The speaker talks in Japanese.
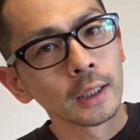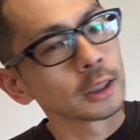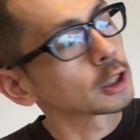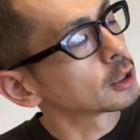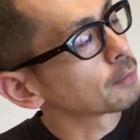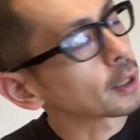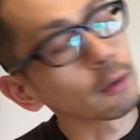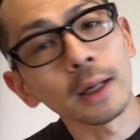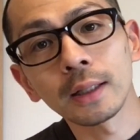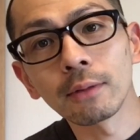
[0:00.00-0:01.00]

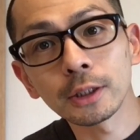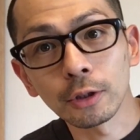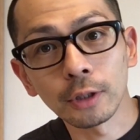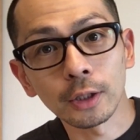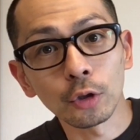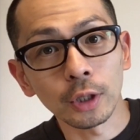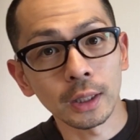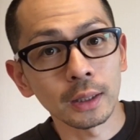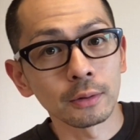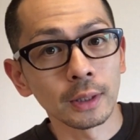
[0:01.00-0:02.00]
シックスパック割れてますような、よく
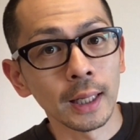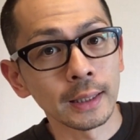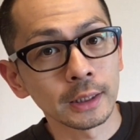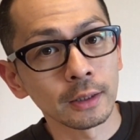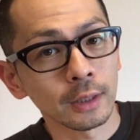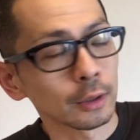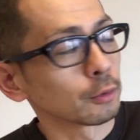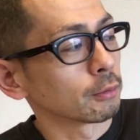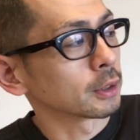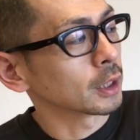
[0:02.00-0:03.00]
やってるんで知ってるかと
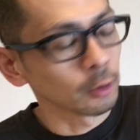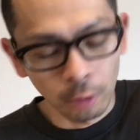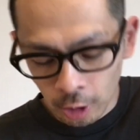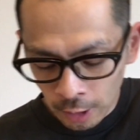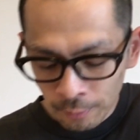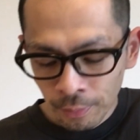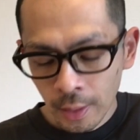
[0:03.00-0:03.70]
思いますけども、